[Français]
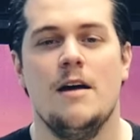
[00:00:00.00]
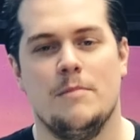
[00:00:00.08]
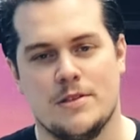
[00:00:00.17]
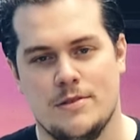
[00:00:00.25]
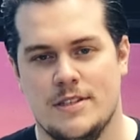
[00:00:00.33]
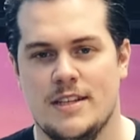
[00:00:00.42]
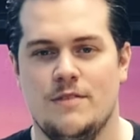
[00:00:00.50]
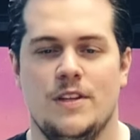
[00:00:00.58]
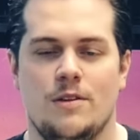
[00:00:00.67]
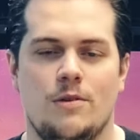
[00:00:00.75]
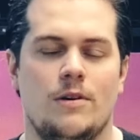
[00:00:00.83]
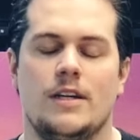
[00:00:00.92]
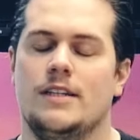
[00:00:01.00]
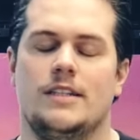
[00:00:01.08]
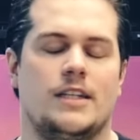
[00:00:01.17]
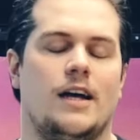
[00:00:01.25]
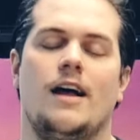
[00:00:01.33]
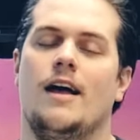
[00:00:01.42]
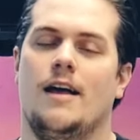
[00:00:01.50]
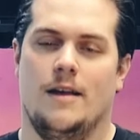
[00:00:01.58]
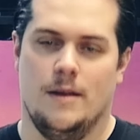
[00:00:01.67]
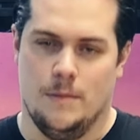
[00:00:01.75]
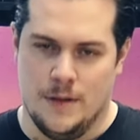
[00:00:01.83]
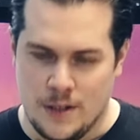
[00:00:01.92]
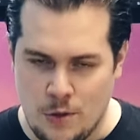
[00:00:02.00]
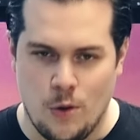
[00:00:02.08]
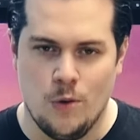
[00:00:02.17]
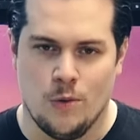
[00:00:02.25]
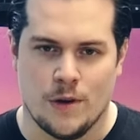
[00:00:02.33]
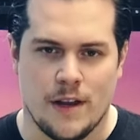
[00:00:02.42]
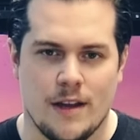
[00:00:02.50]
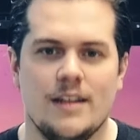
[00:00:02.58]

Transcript: parce que cette vidéo elle est déjà bien trop longue.